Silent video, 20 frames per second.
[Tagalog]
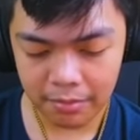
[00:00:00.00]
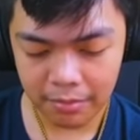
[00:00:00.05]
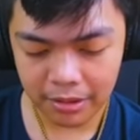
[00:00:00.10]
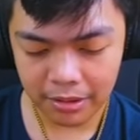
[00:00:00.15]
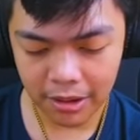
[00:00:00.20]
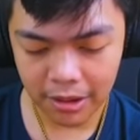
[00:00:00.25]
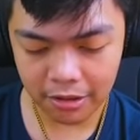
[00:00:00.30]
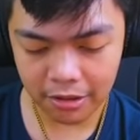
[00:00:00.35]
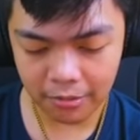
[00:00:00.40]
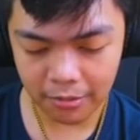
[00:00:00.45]

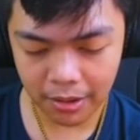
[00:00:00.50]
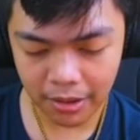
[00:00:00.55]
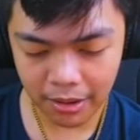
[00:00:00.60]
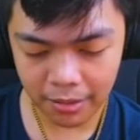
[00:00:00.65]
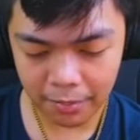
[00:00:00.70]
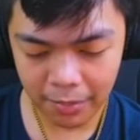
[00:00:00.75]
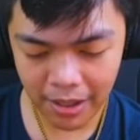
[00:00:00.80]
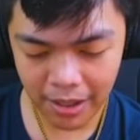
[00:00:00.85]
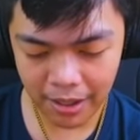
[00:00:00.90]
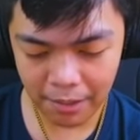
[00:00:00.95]
Patay to par.
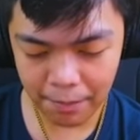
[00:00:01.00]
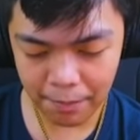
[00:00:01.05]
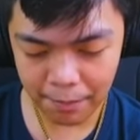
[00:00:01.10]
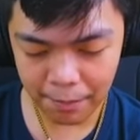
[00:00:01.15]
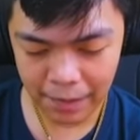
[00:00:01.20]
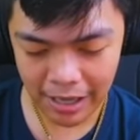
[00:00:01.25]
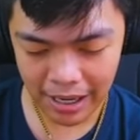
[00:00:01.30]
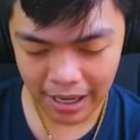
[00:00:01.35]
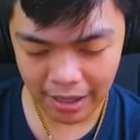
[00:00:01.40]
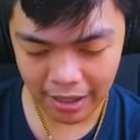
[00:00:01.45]

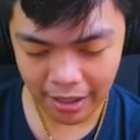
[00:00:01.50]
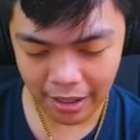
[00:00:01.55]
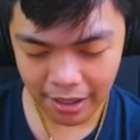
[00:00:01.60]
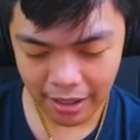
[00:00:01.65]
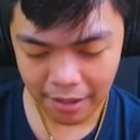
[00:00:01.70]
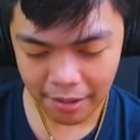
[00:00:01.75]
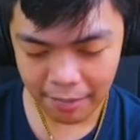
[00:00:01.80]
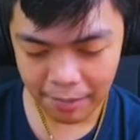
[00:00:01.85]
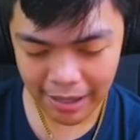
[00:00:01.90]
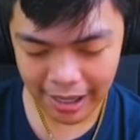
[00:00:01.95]
Pak, pak,
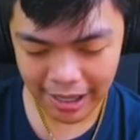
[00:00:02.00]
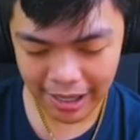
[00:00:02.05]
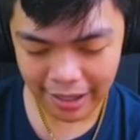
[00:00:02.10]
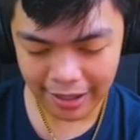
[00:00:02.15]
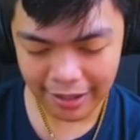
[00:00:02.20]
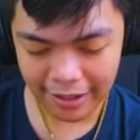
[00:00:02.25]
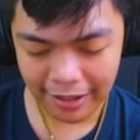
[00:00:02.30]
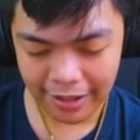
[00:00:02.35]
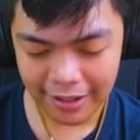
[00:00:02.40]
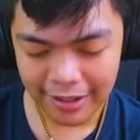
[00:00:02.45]
pak.
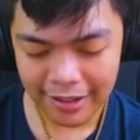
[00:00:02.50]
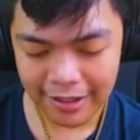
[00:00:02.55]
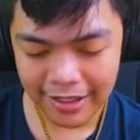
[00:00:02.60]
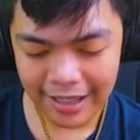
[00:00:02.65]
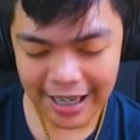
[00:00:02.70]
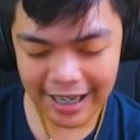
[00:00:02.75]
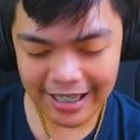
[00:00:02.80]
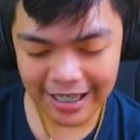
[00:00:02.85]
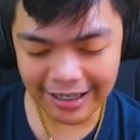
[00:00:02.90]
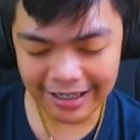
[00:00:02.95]

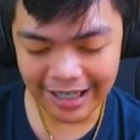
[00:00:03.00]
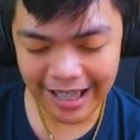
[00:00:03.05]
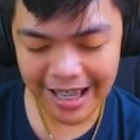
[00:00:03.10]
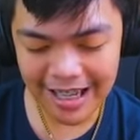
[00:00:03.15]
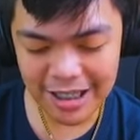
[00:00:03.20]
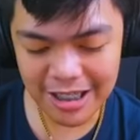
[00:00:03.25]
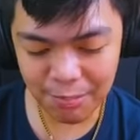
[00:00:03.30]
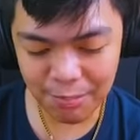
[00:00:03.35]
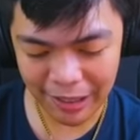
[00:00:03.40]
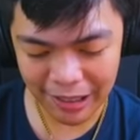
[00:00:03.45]

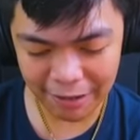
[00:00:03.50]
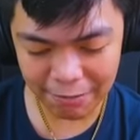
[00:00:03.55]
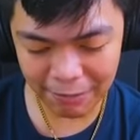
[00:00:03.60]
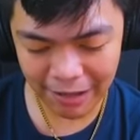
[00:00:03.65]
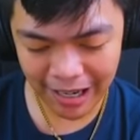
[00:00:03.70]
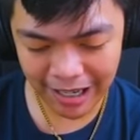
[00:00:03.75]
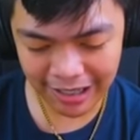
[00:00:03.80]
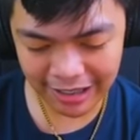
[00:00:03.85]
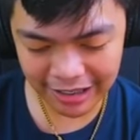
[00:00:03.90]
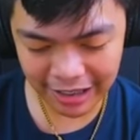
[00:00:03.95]
Inatak speed,
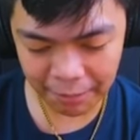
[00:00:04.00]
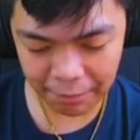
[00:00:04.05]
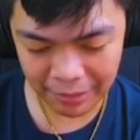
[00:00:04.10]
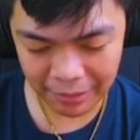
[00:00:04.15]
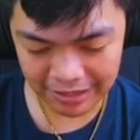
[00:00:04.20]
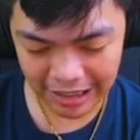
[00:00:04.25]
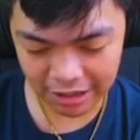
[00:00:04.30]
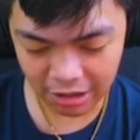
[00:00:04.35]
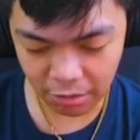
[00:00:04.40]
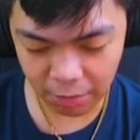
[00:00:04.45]
pare.
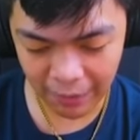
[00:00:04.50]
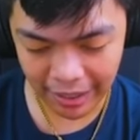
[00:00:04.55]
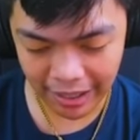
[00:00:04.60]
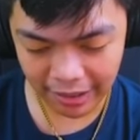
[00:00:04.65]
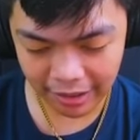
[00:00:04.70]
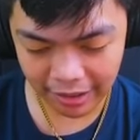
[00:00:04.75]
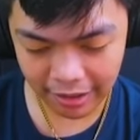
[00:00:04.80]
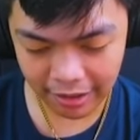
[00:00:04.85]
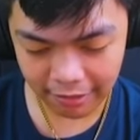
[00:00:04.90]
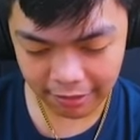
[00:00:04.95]
Patay to
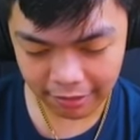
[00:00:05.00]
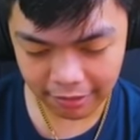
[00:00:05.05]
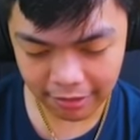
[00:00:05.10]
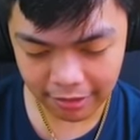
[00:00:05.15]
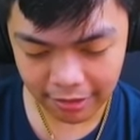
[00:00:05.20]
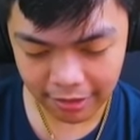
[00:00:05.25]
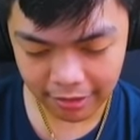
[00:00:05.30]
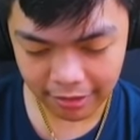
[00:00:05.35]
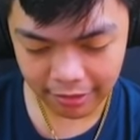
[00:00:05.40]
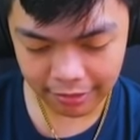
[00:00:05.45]
par.
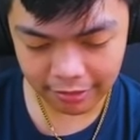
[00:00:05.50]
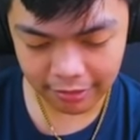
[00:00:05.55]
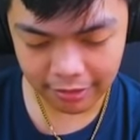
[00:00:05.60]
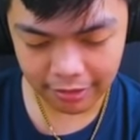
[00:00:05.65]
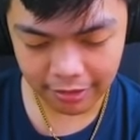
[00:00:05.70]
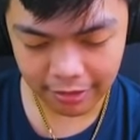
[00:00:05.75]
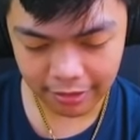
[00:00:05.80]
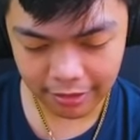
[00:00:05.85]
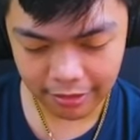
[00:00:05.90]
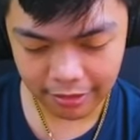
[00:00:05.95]
Mm, mm.
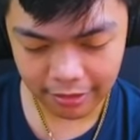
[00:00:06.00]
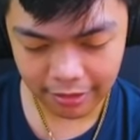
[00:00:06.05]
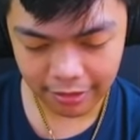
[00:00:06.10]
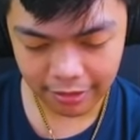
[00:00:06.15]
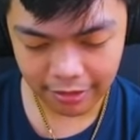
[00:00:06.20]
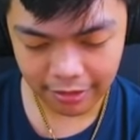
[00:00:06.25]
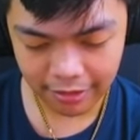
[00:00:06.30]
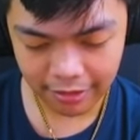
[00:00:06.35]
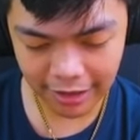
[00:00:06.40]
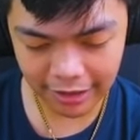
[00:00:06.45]

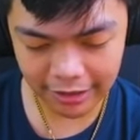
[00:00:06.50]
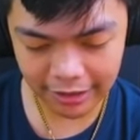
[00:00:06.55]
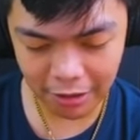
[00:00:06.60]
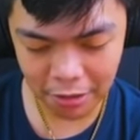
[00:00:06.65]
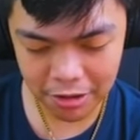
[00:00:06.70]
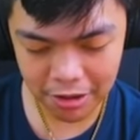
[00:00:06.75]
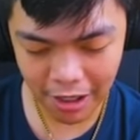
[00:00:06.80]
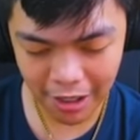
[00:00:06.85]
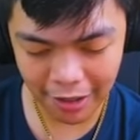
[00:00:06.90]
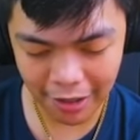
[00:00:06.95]
Lag daw
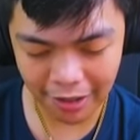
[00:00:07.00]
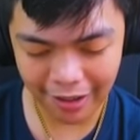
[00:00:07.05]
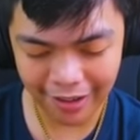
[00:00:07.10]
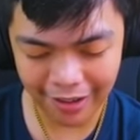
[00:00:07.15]
siya.